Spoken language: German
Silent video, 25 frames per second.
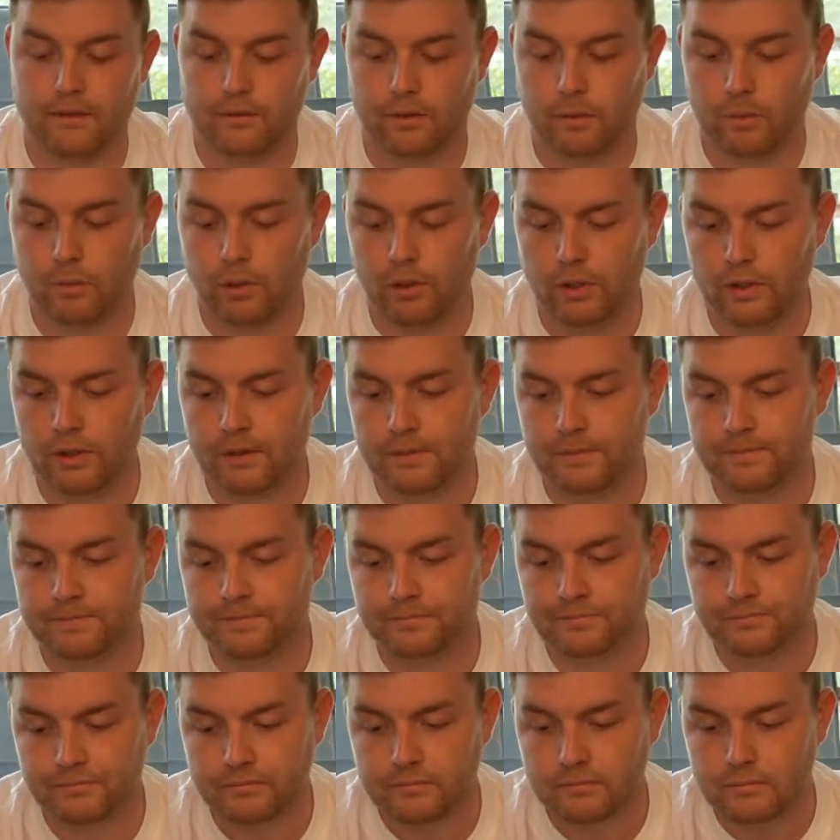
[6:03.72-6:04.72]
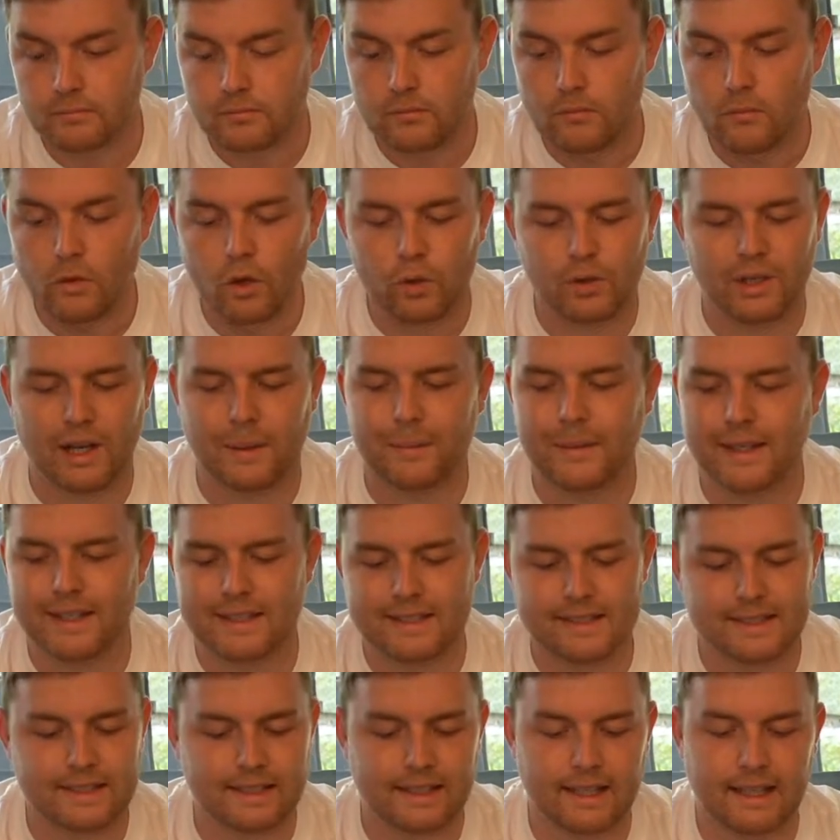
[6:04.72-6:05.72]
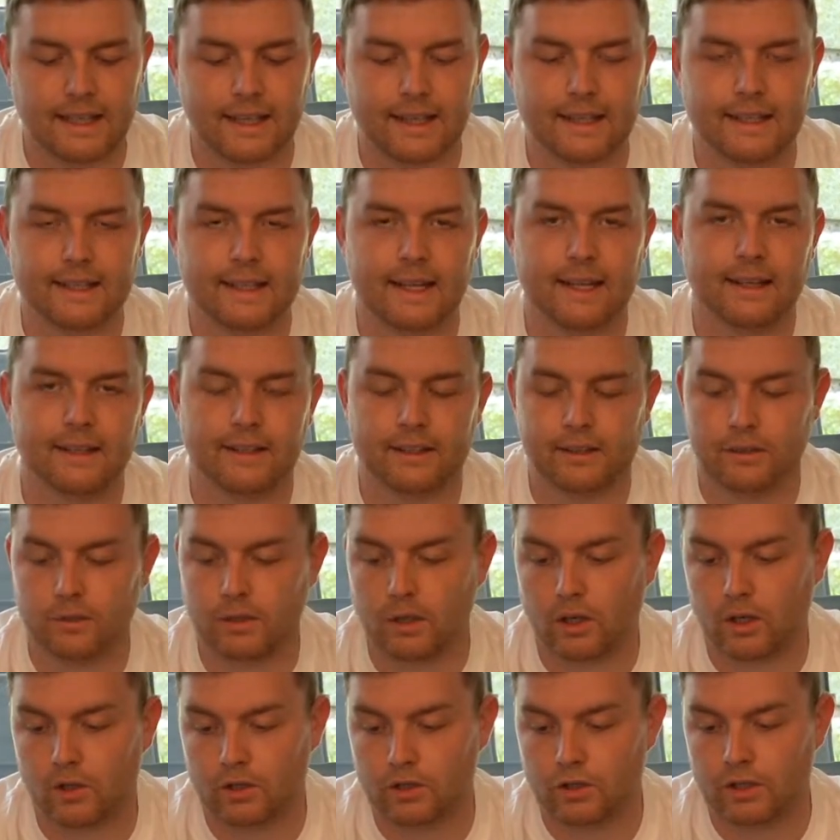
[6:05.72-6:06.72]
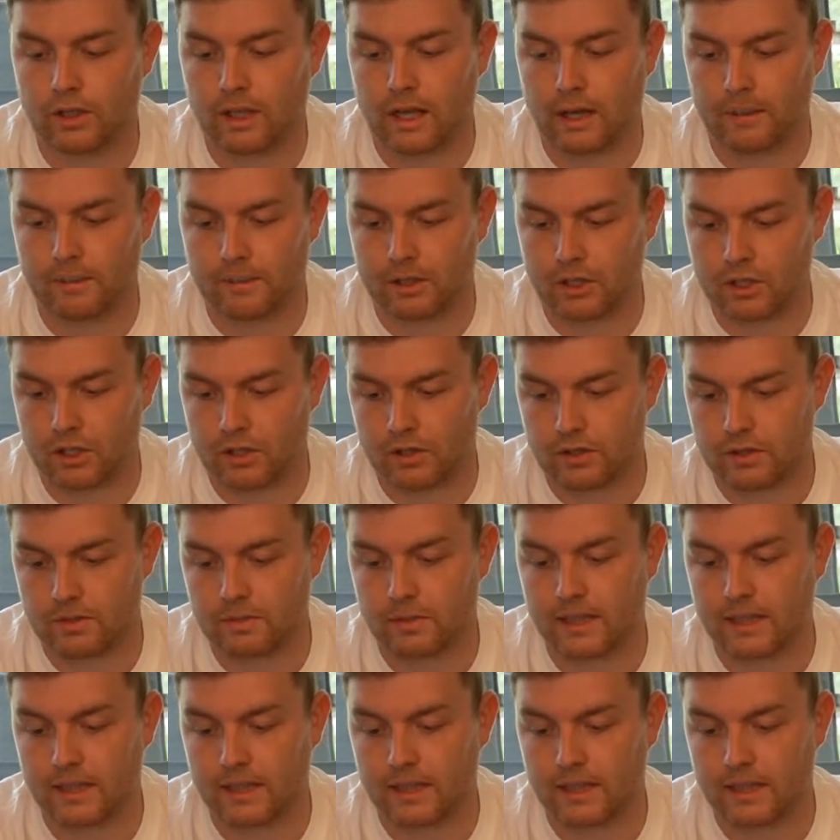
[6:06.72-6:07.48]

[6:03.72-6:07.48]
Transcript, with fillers: verbunden. Und damit ist die Geräteeinrichtung auch schon abgeschlossen.